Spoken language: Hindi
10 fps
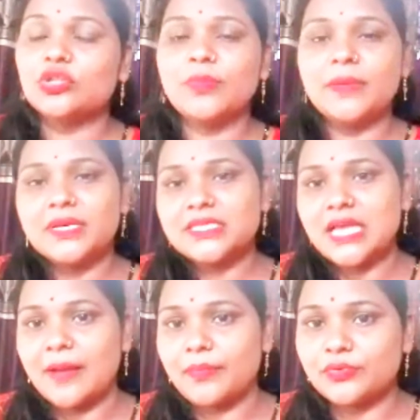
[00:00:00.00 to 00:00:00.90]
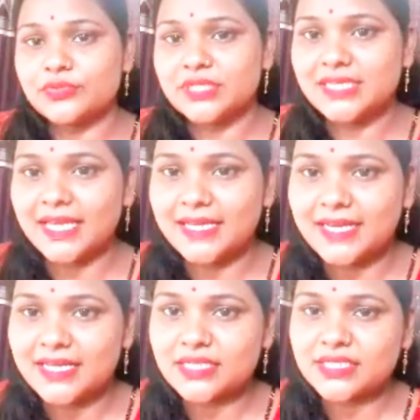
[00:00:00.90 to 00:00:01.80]
तो मैं बस आप लोग से यही
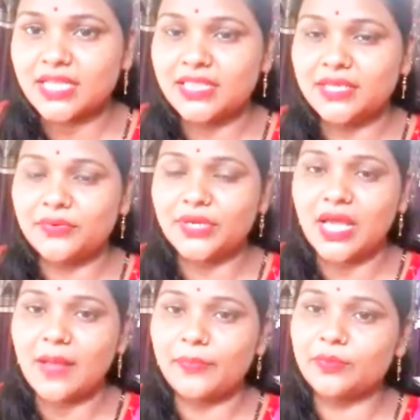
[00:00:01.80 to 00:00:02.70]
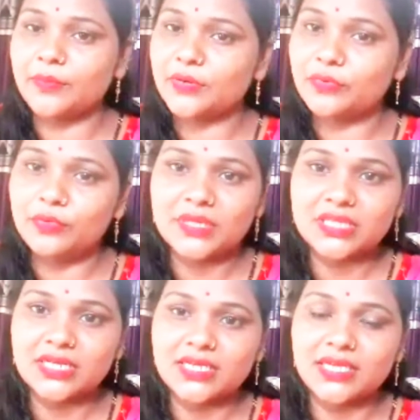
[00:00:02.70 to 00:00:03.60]
कहना चाहती हूँ कि आप लोग बिल्कुल
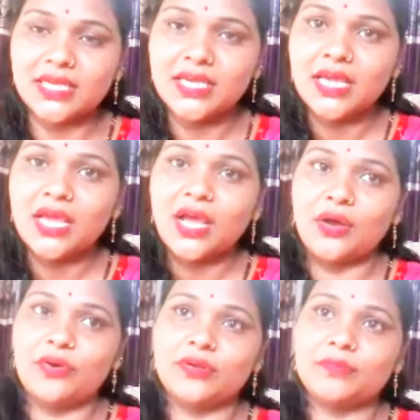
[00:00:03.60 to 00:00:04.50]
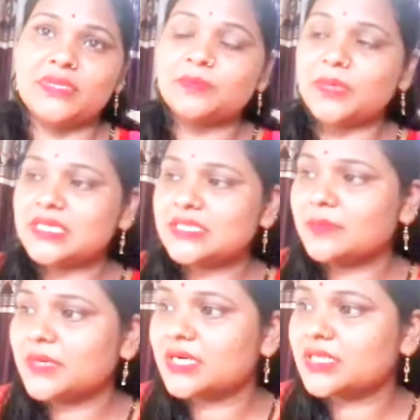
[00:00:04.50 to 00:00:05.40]
मत थकिए और बस
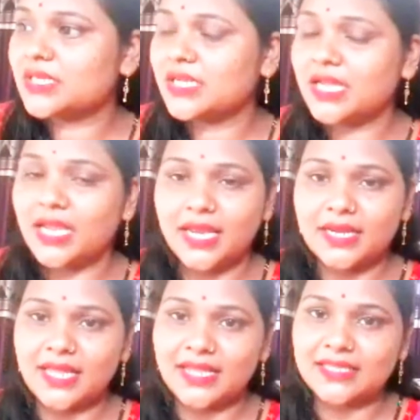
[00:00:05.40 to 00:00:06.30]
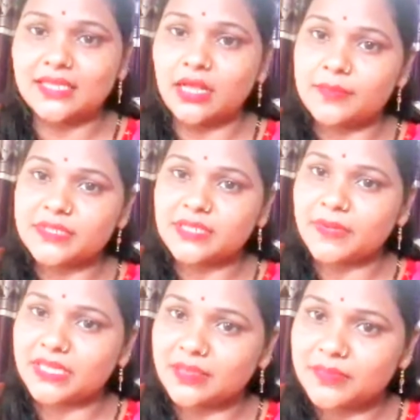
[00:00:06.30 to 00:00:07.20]
परिश्रम करते रहिए एक ना एक दिन हमें
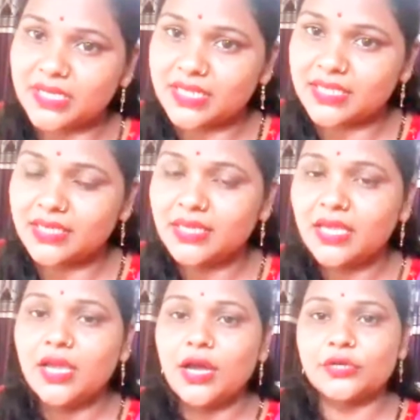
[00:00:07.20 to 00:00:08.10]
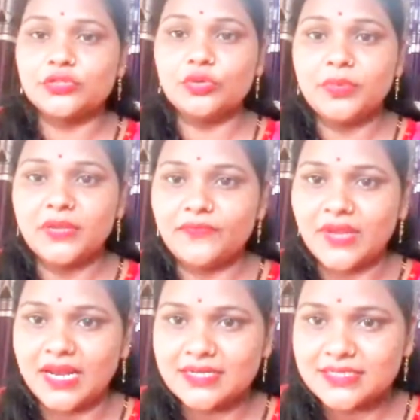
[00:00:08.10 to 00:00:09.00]
सफलता मिलेगी और जो मेरे
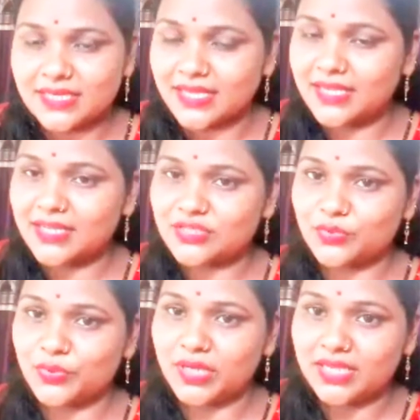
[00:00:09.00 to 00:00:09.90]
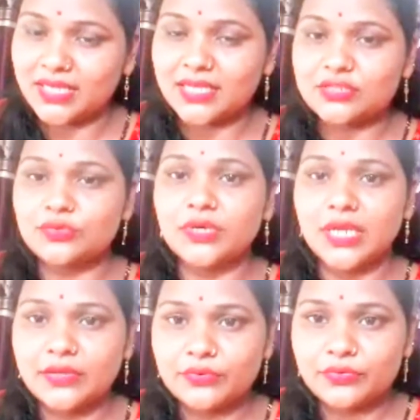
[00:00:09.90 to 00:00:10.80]
फ्रेंड्स हैं या जो नहीं हैं जो
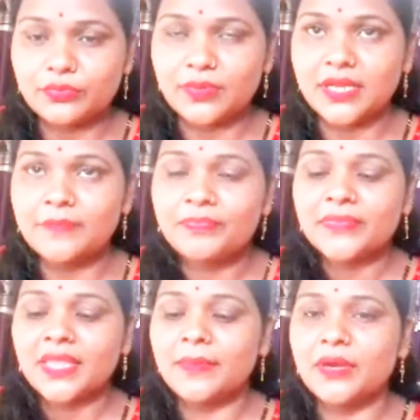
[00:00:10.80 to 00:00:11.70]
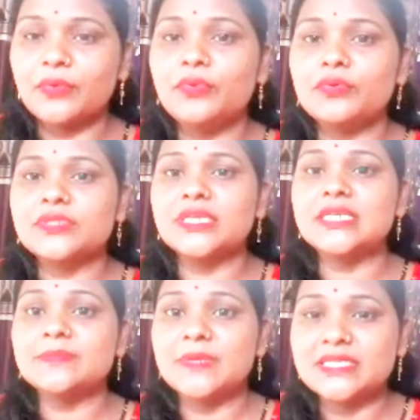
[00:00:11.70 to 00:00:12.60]
नए यूट्यूबर हैं मैं उन लोग
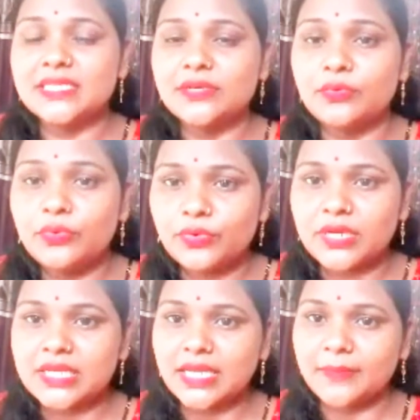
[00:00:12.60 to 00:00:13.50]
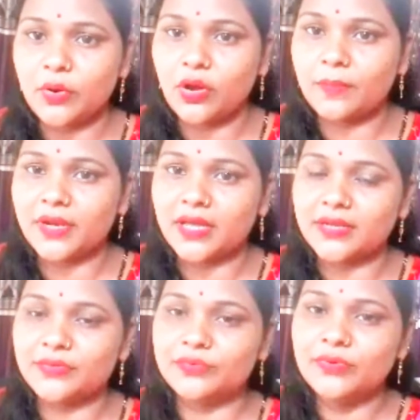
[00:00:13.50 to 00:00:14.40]
से स्पेशली उन लोग के लिए ब्लॉग बना
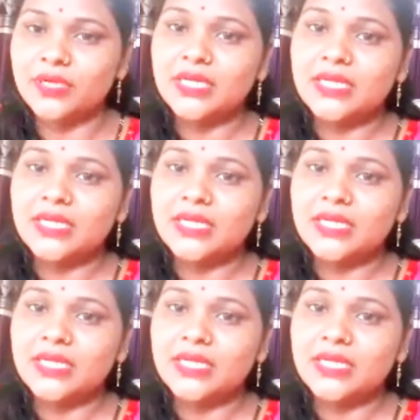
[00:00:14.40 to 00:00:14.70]
रही हूँ